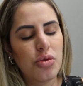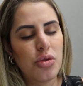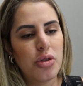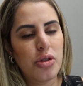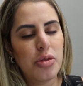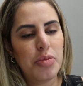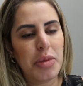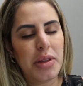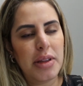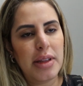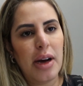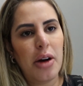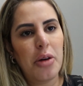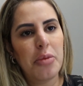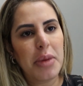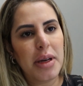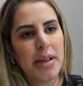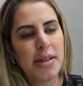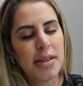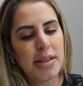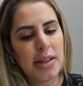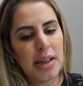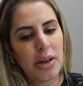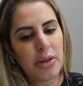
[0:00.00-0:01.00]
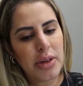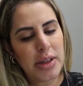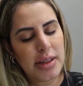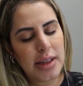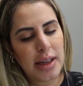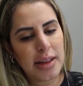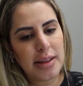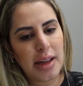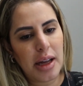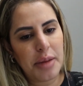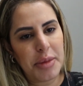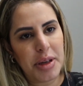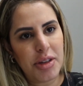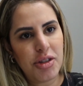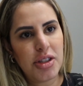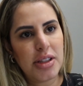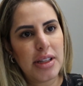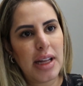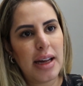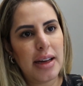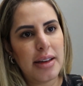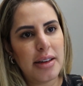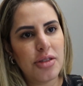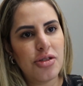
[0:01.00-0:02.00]
do hospital, mas não exatamente
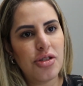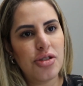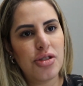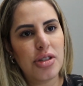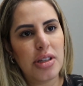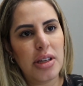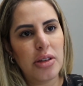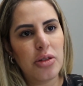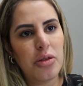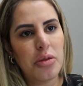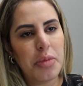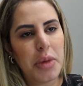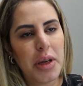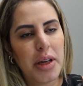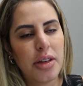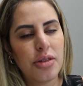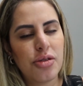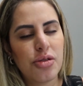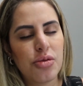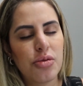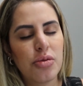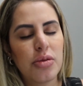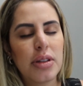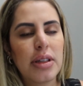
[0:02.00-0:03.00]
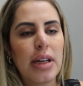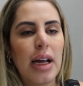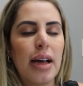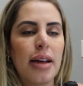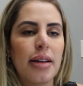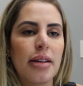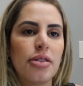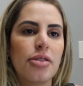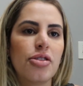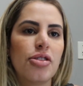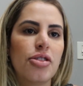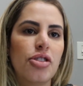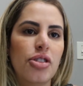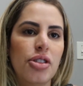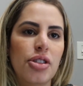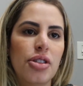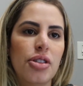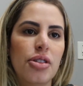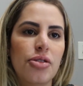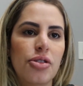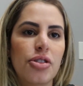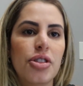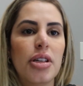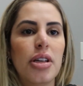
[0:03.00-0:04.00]
na área de direito médico, na área de,
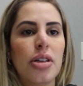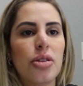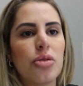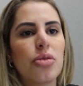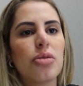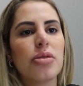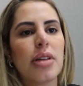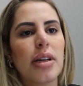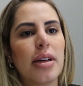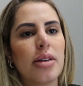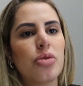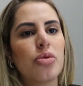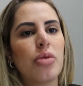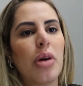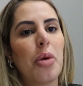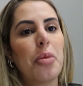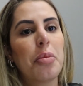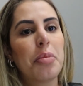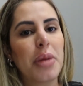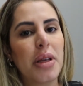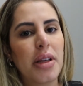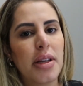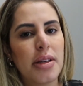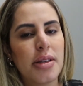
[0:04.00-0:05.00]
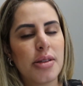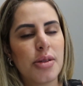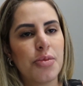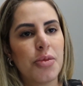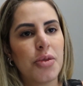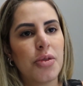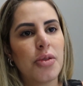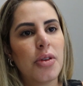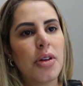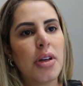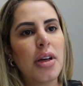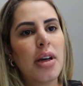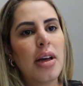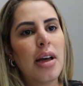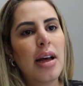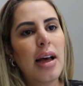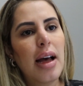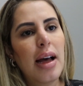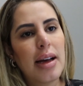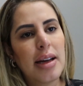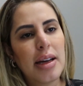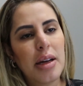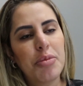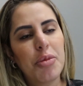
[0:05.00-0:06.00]
de direito contratual mesmo.
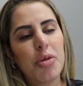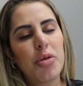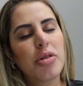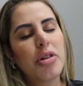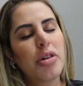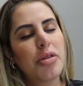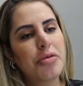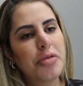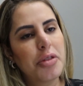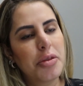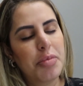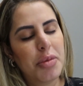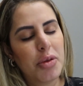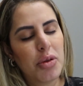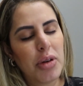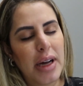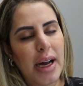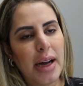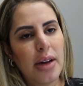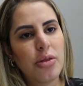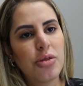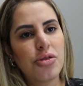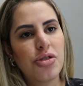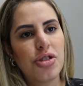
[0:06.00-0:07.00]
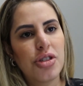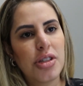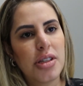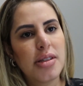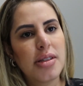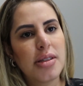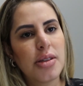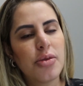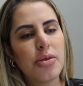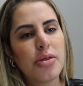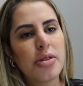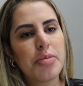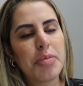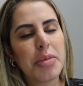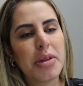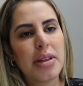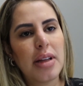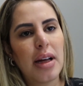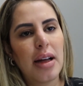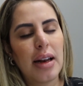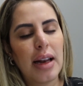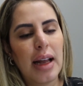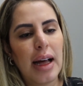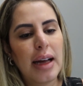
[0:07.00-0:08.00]
Acabou que eu fui para o cargo de gestão
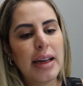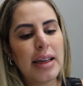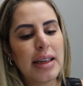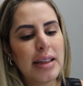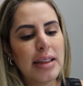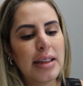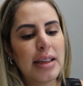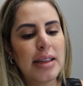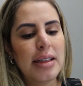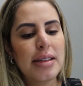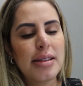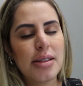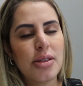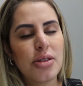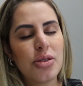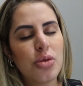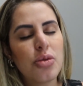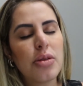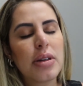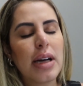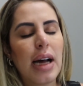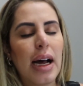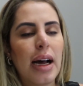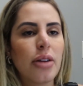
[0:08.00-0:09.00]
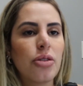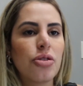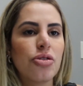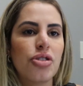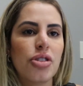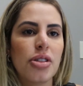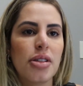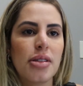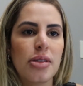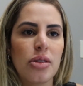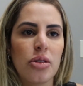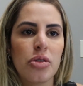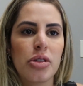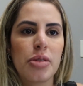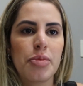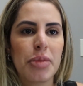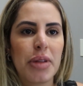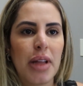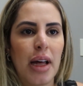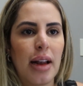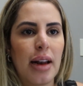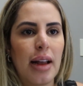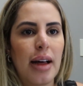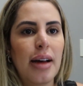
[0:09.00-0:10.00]
hospitalar e nesse, no cargo de gestão
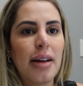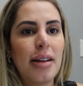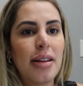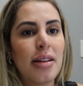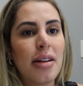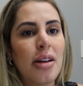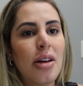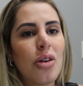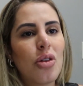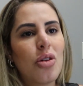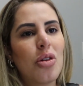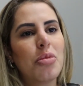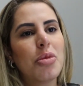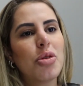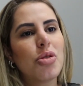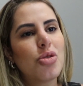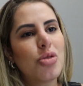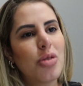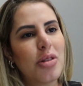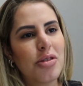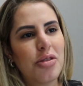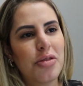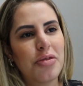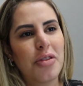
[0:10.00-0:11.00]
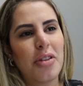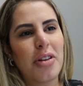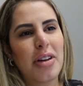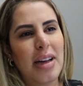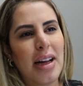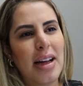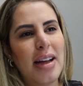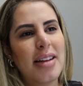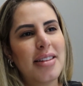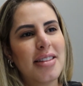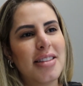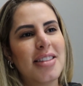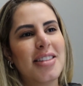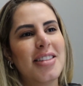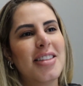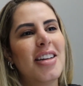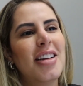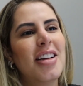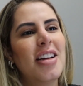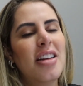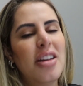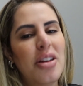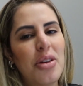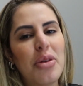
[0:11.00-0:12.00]
hospitalar, como eu sou advogada,
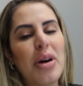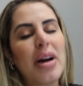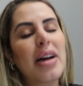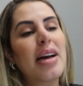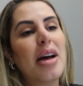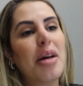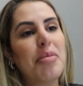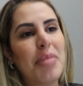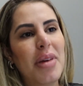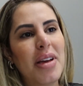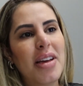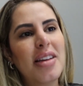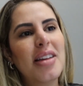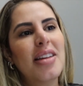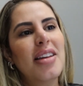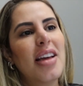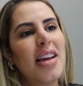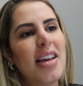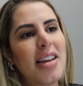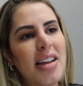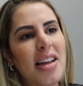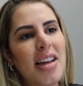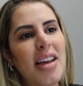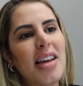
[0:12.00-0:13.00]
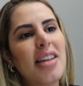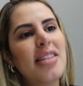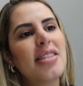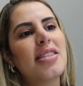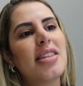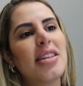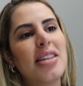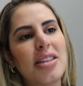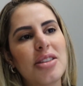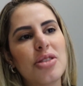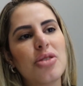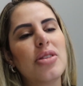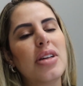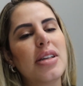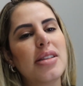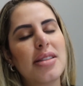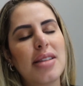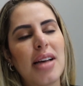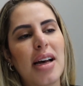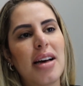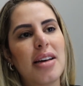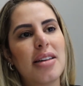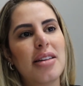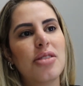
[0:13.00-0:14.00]
eu acabei entrando
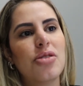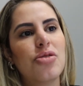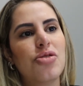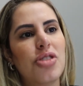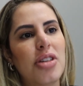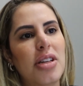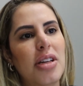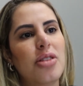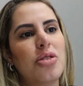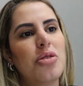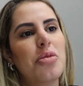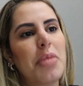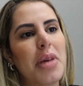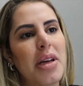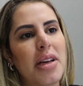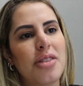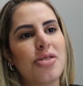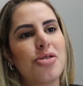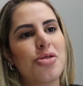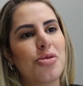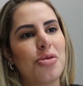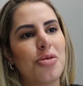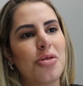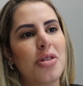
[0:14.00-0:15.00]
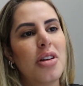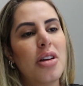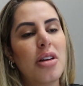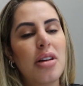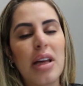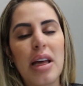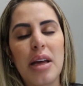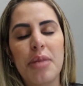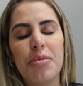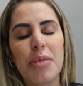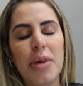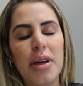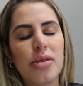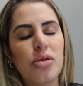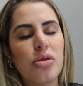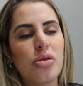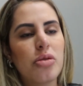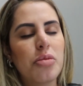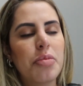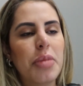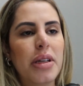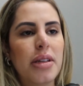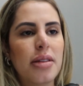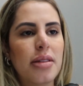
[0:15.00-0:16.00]
nessa área do direito médico. É, é
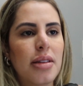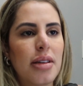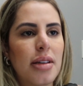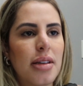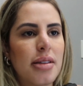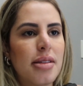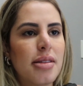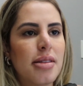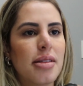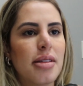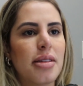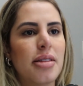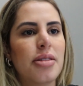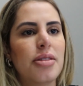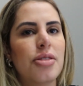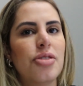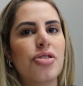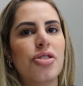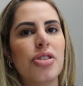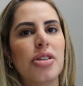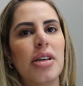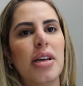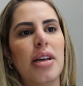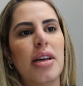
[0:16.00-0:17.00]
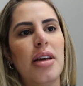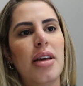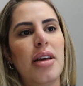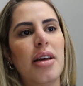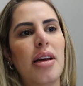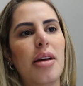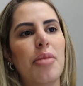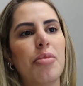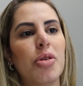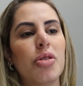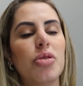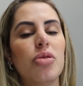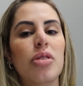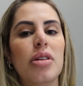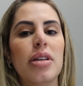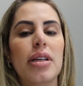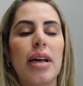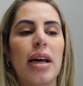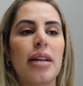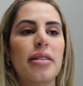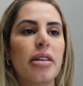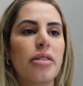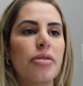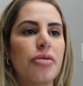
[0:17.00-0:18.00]
super interessante, é, é muito
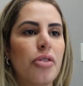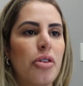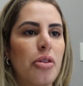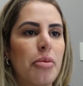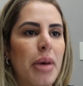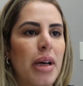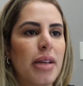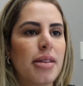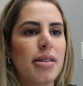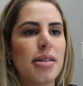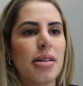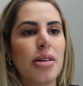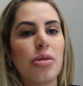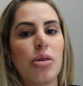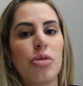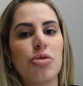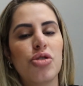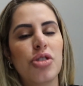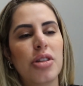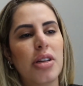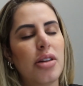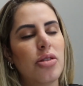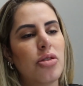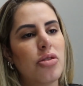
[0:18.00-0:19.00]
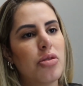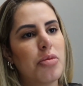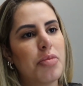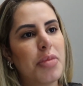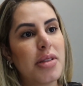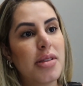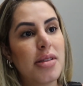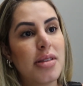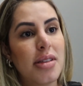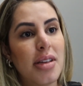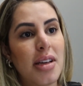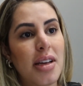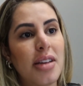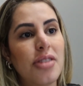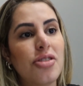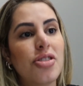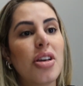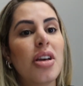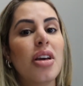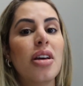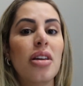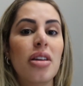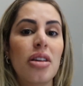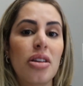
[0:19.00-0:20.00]
ligado à informação, ao direito do paciente
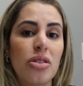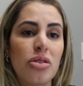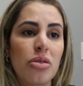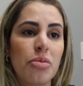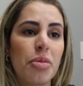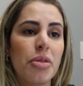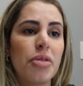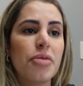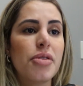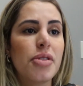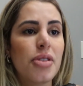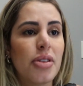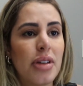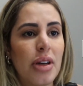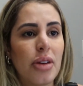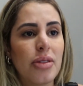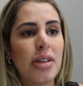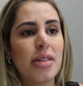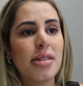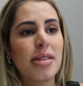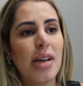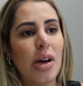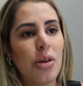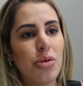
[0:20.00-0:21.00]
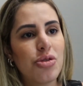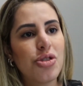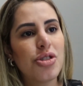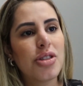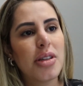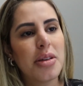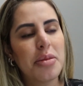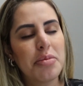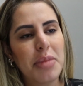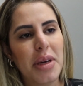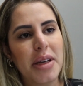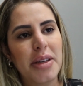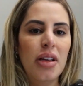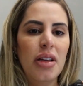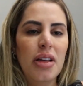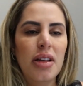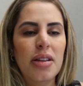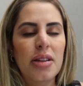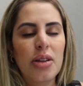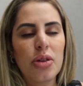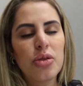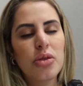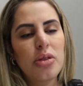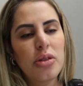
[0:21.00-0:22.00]
e do profissional da saúde também.
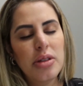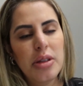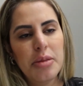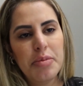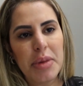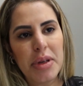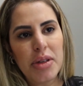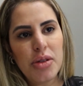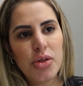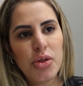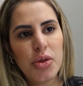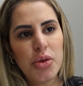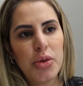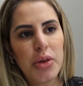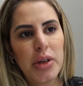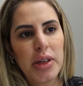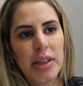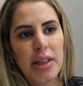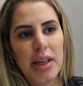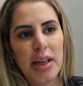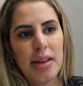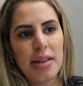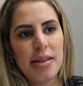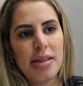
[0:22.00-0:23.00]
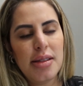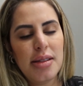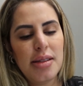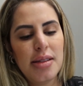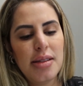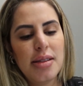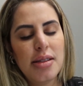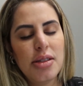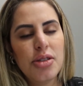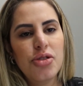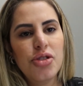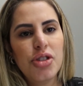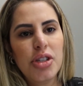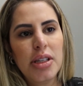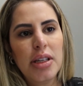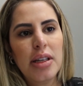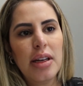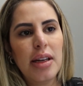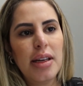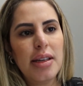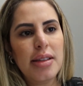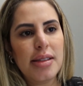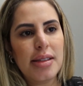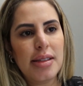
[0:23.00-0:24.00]
Então, toda pessoa que ela se sentir
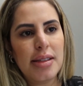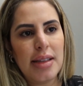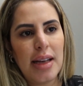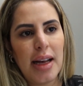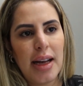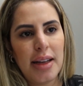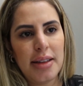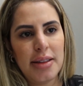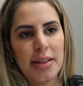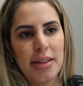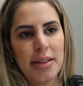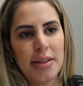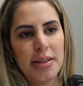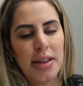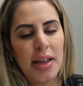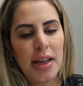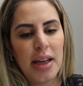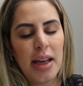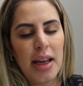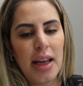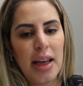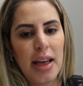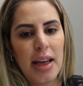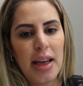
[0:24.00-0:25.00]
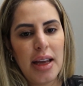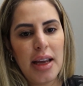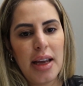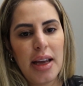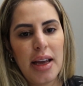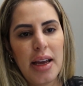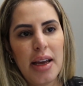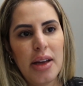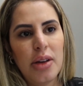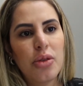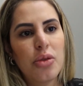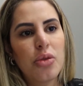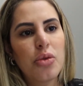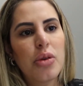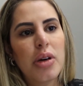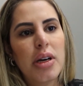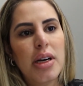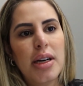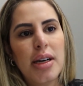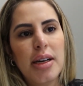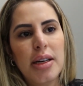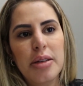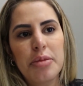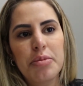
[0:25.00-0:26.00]
lesada é, no
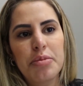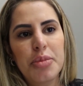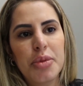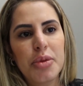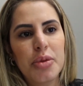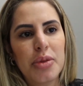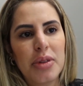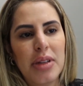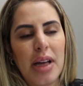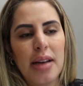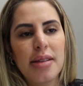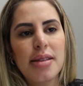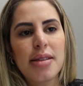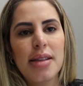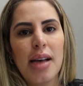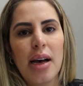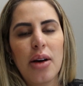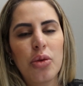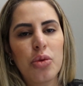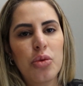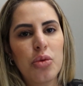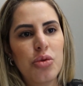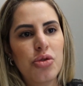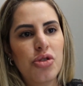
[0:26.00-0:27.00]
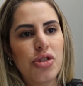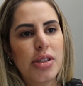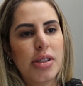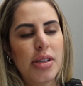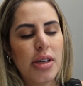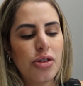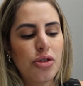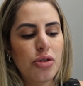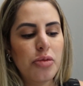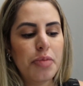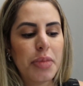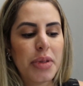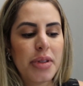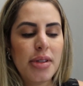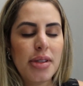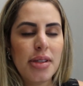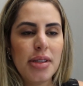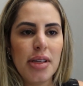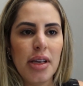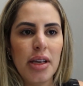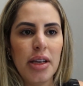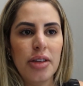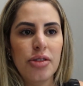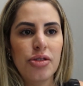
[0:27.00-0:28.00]
campo da saúde, seja um
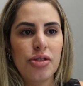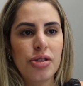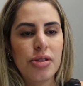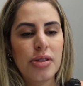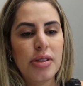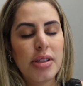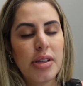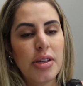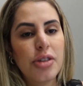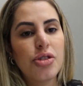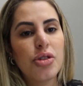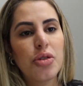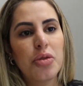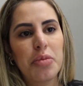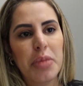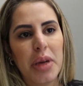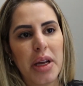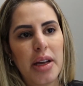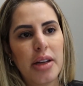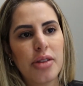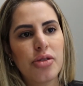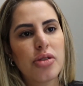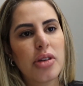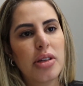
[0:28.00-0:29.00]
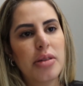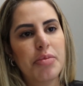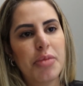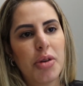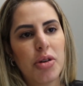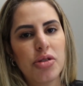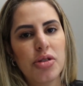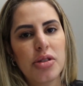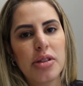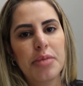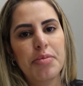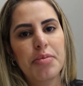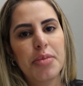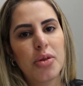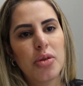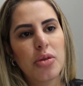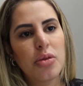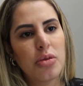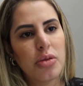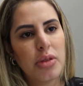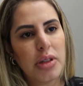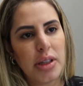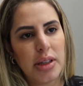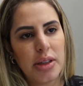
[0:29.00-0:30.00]
paciente, seja um médico, ele pode estar
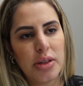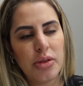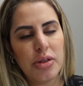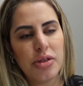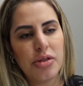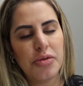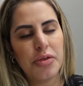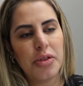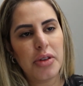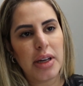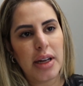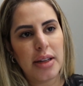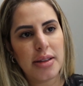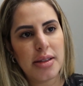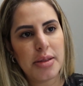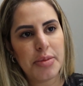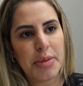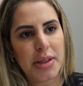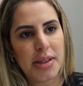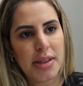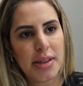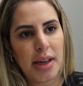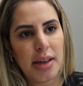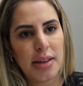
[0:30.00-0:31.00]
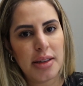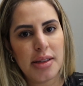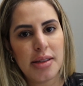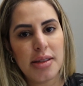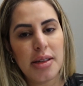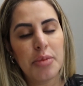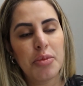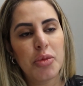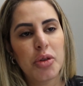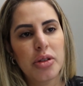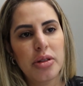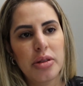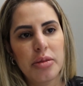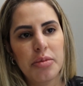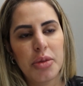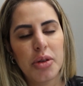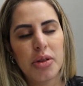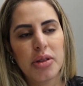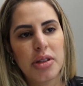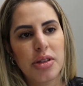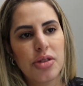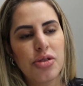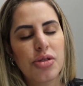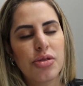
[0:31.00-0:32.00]
procurando o um advogado especialista. É muito
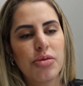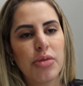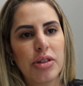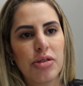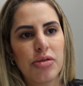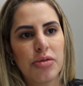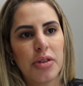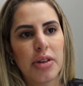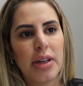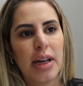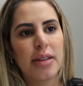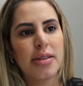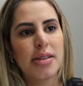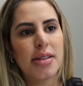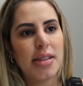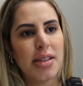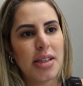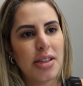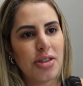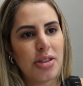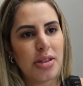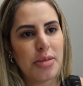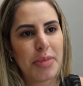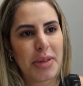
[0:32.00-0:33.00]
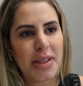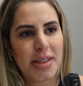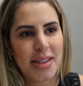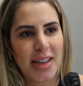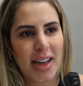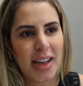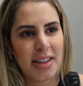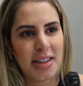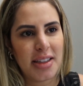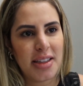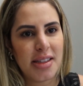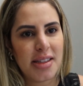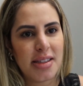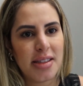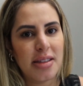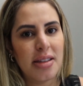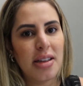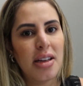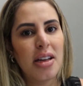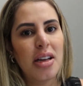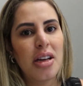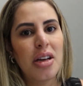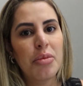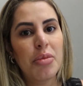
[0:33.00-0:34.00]
importante que o advogado seja especialista,
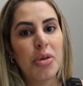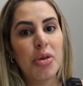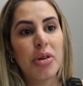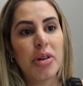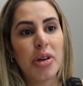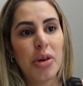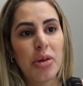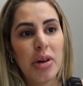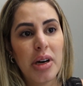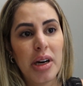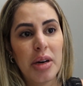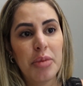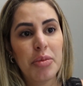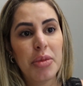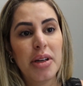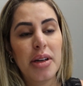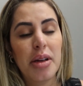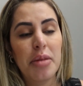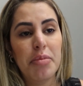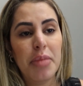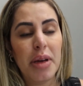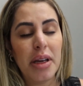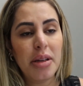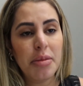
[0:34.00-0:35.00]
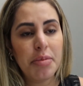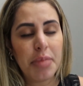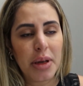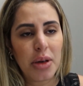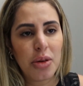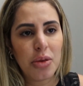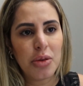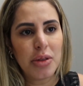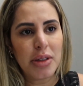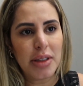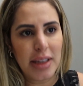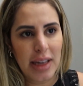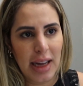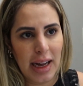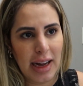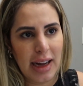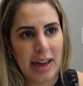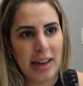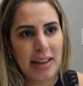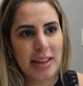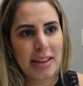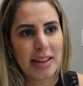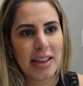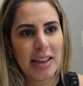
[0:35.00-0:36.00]
porque o ramo ele é bem
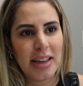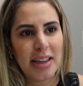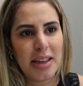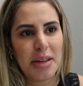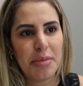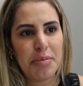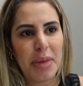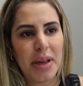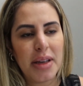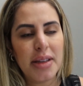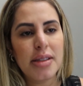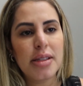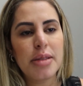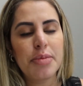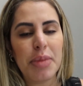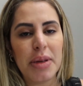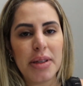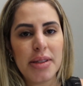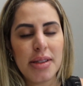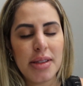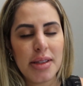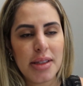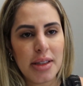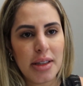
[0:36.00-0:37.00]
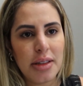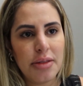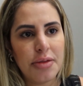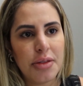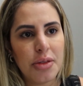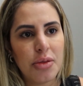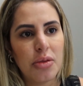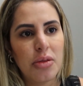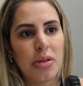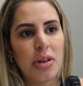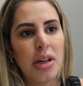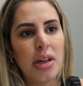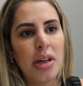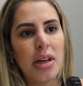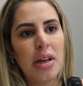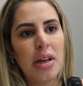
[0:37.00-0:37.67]
peculiar, né? ele é bem específico,